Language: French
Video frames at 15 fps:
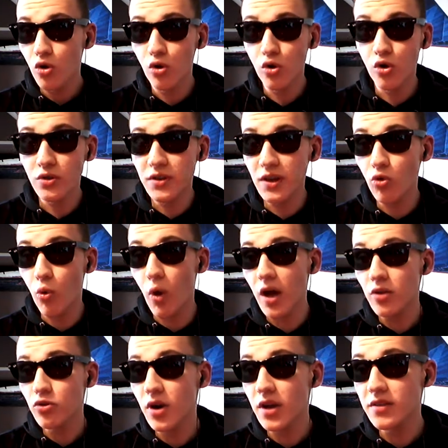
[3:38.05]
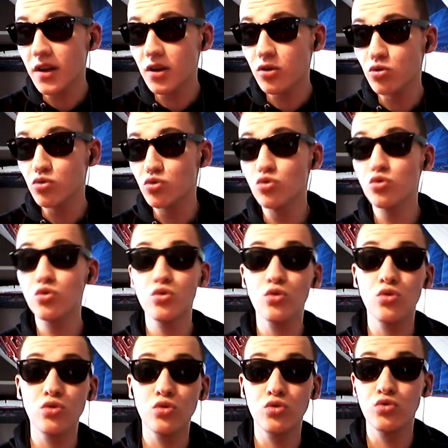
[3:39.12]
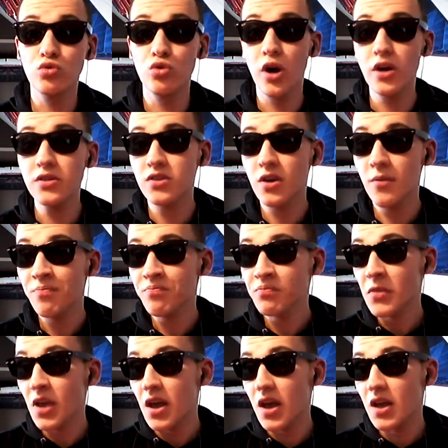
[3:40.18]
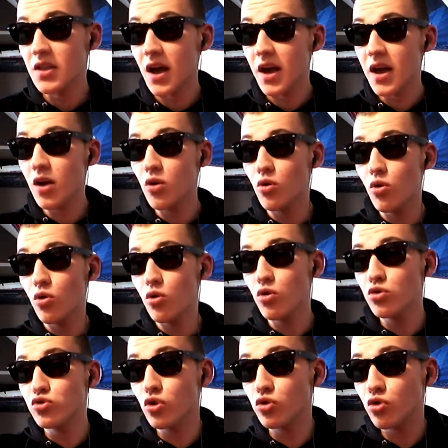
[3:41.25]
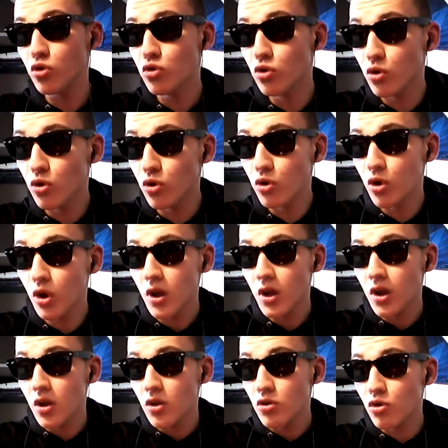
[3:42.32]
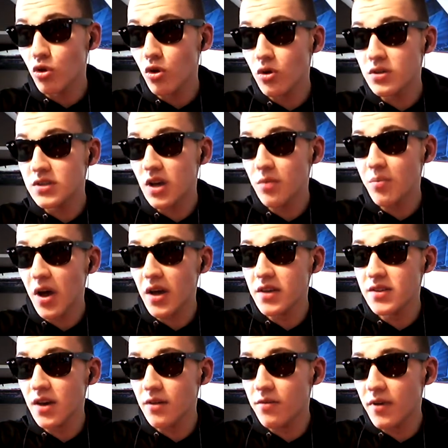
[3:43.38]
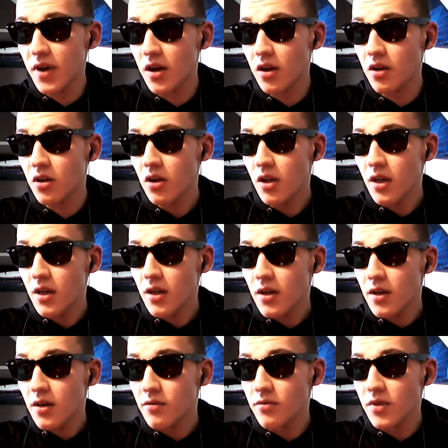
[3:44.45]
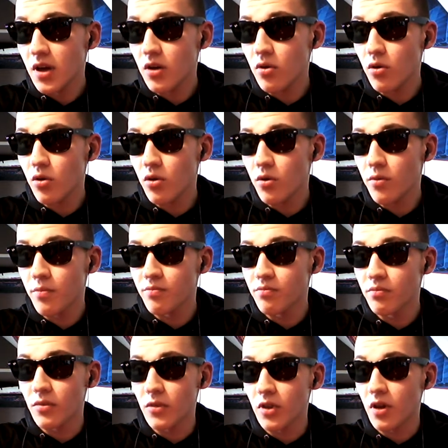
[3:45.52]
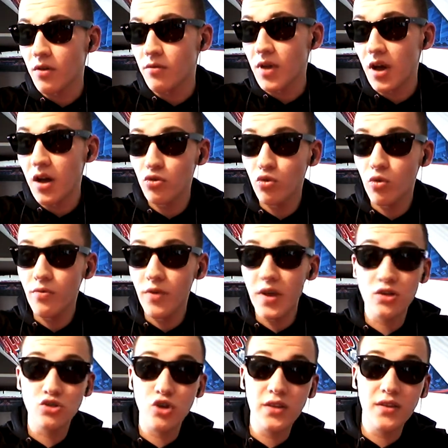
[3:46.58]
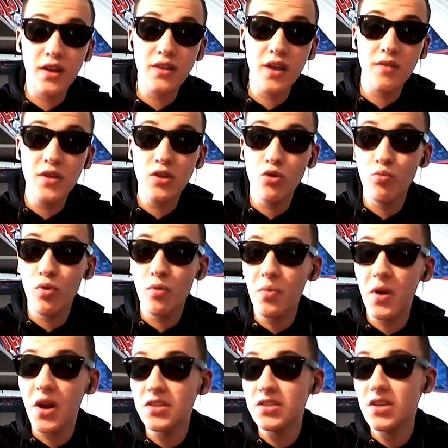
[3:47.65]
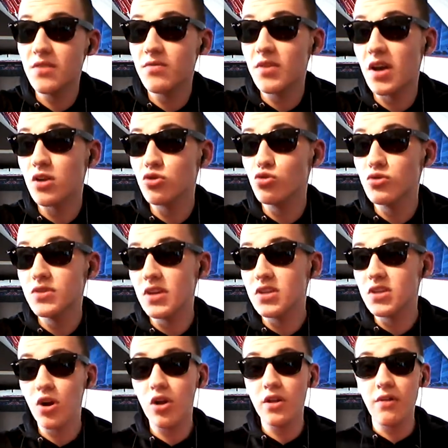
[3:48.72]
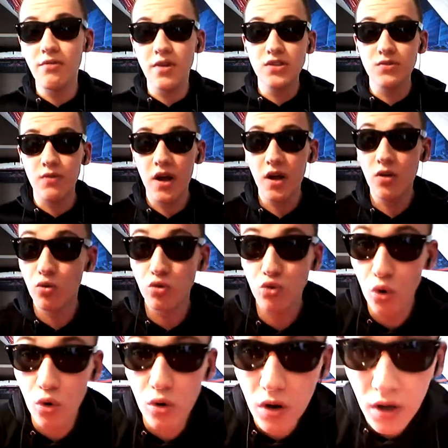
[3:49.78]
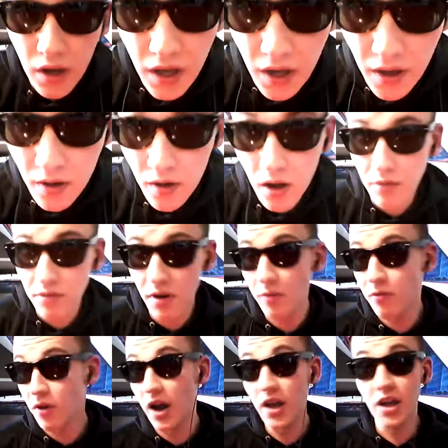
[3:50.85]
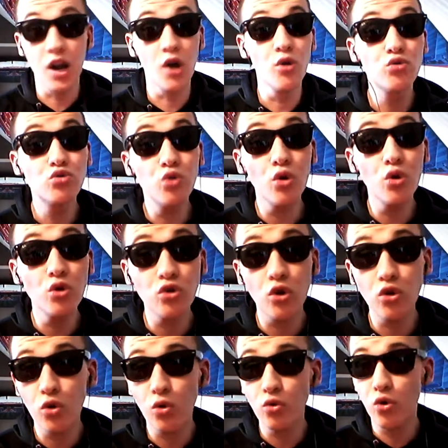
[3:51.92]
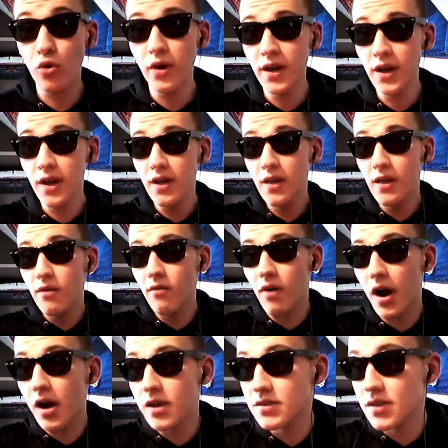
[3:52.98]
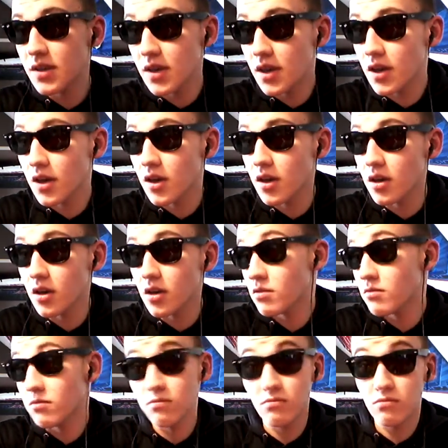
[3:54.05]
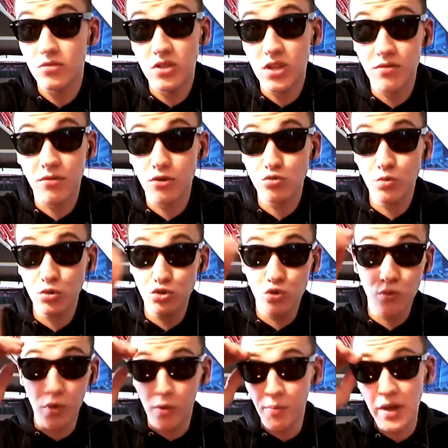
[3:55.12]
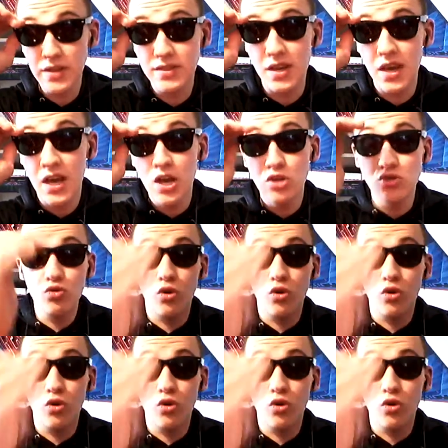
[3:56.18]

côté droit de l'attaque du, LOSC. Et derrière, le, centre de, de l'ancien Parisien va vient, euh, vient trouver Jonathan David au point de pénalty et vient ajuster Kylian Navas, voilà, contrôle et euh, frappe, voilà, il a eu tout le temps de contrôler, voilà, c'est, c'est franchement, je comprends pas, c'est, tu